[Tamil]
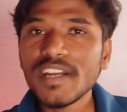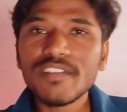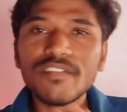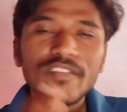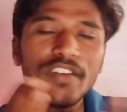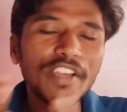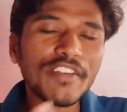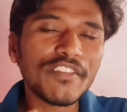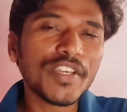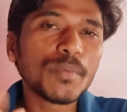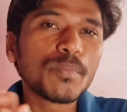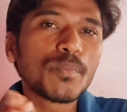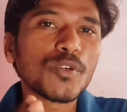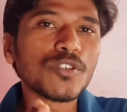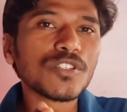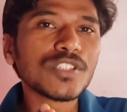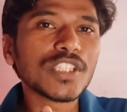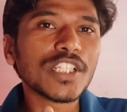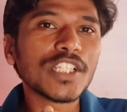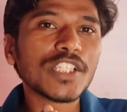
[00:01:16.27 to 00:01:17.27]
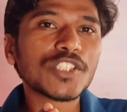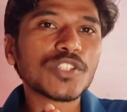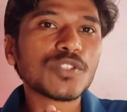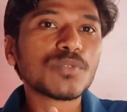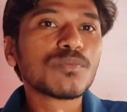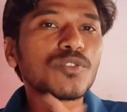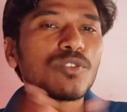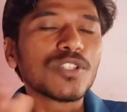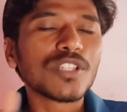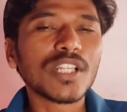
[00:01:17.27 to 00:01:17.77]
அண்ட் ஃபைவ் ஏ ப்ரோ
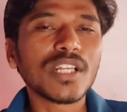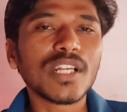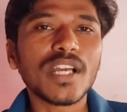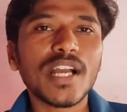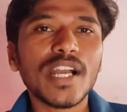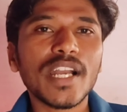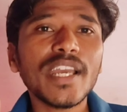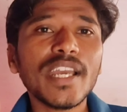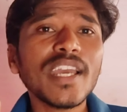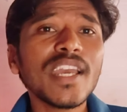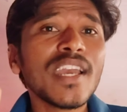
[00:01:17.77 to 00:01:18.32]
சீரிஸ்க்கும் கொடுத்துருக்காங்க